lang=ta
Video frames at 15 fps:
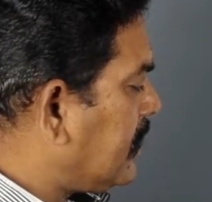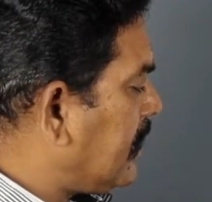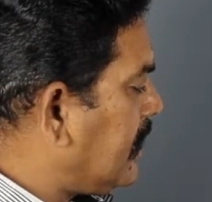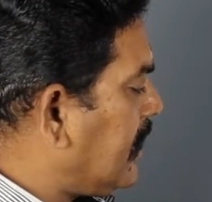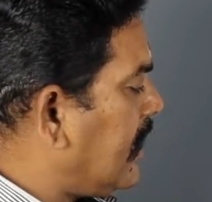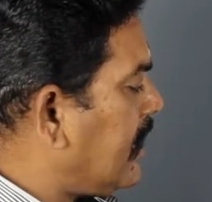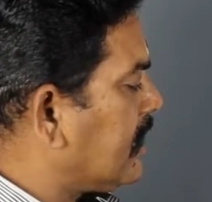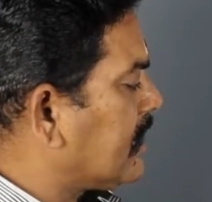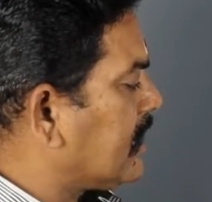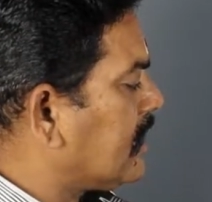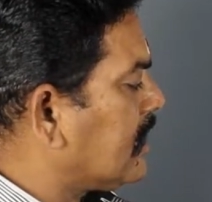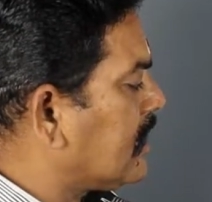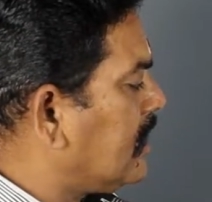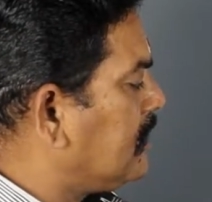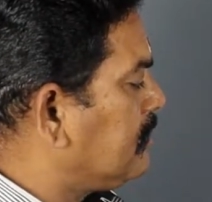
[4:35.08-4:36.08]
எல்லா
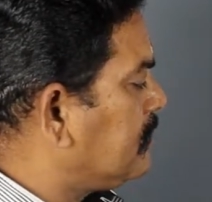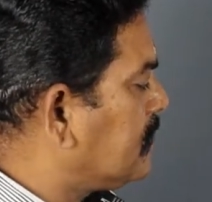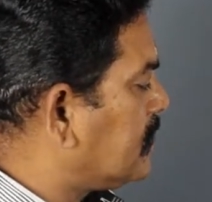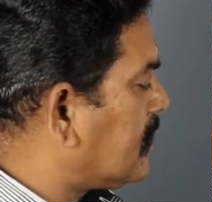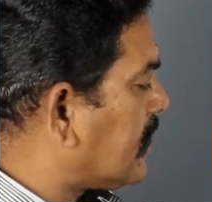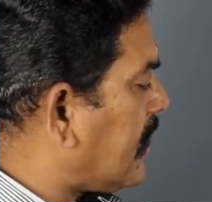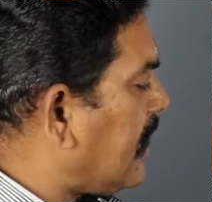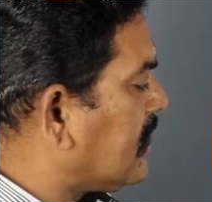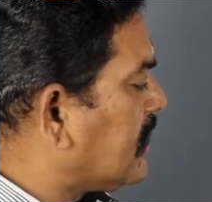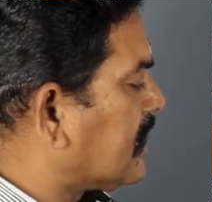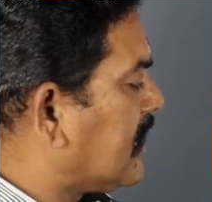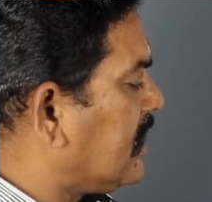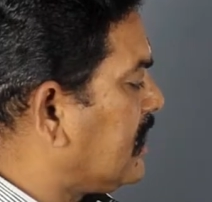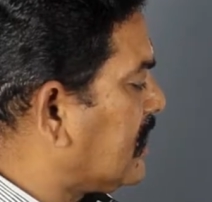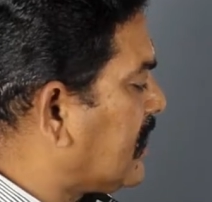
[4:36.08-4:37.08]
கிரகங்களும் இந்த ராகு
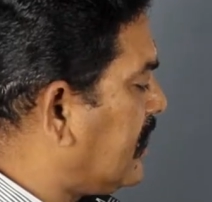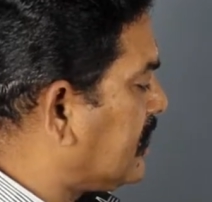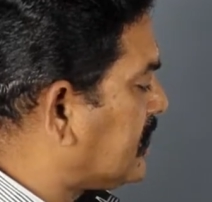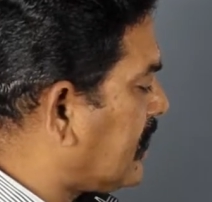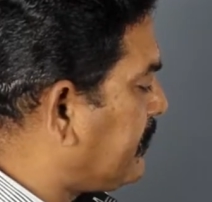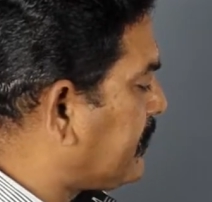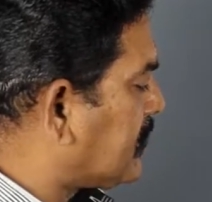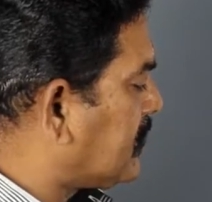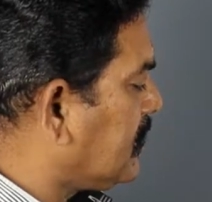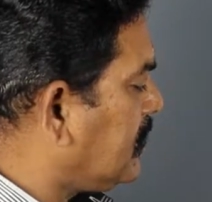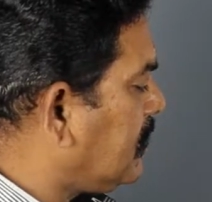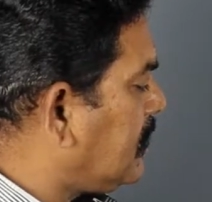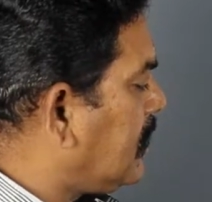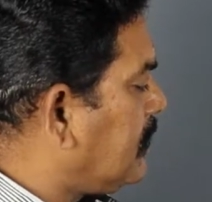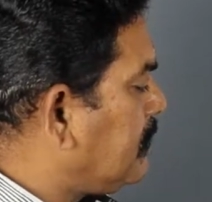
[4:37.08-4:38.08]
கேதுக்களை தவிர்த்து
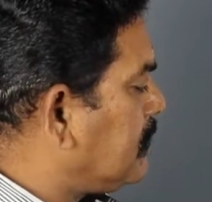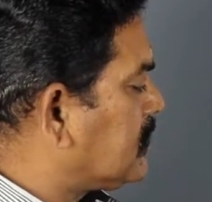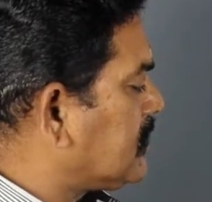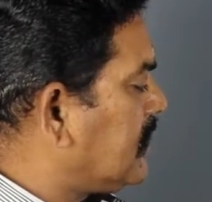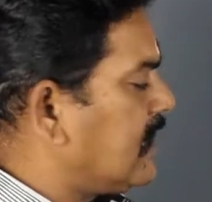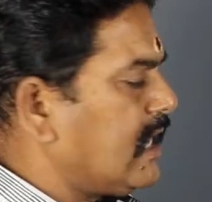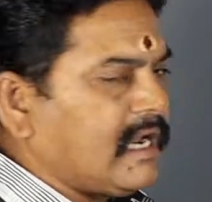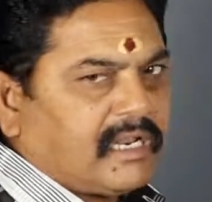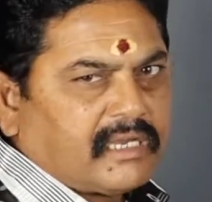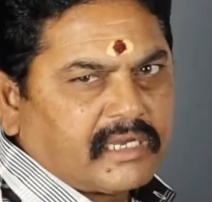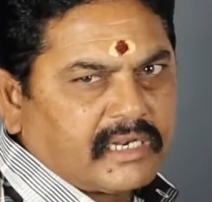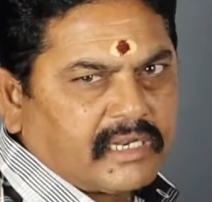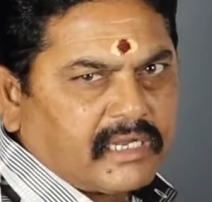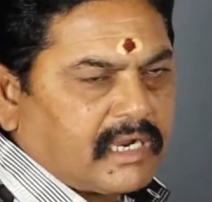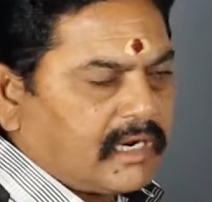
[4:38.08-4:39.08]
மிச்ச ஏழு
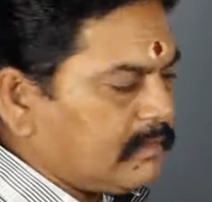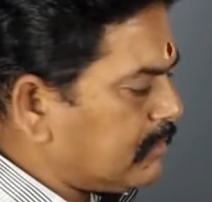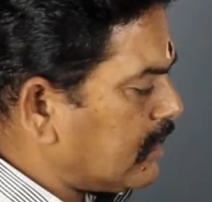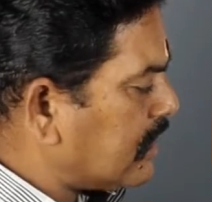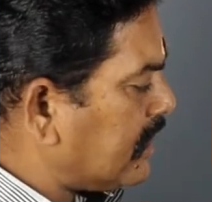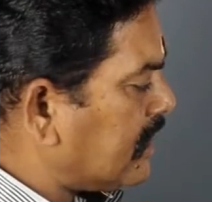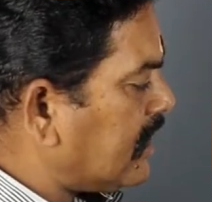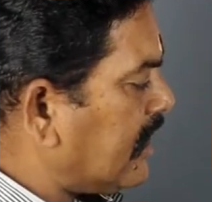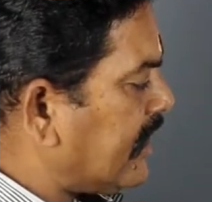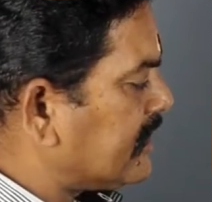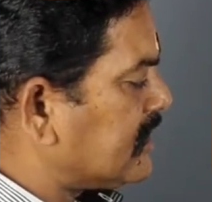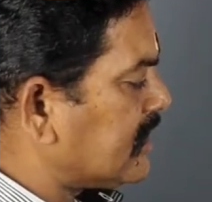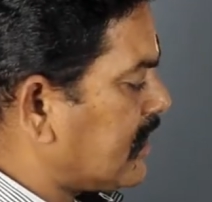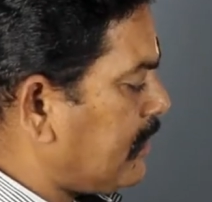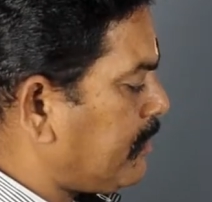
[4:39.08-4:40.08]
கிரகங்களும் இந்த கிரகங்கள்
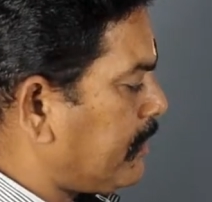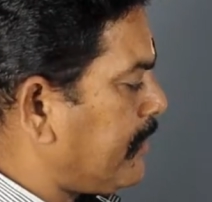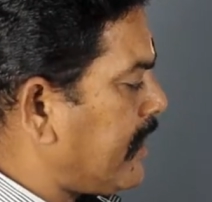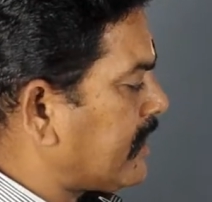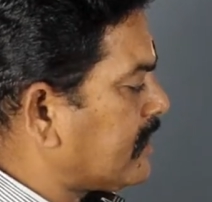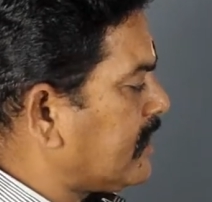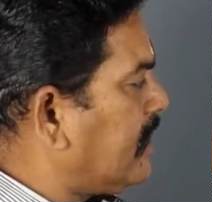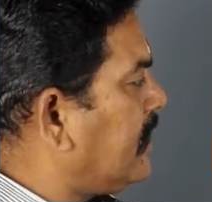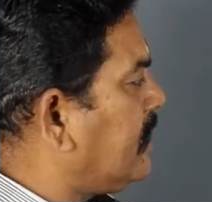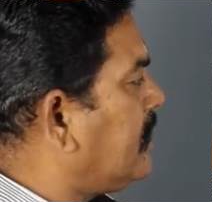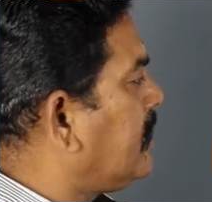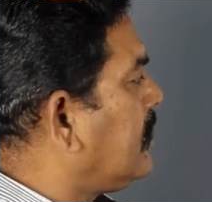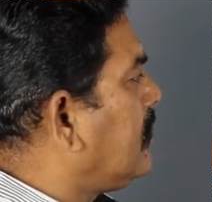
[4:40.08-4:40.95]
அடைஞ்சிருக்கு அப்போ பாருங்கள்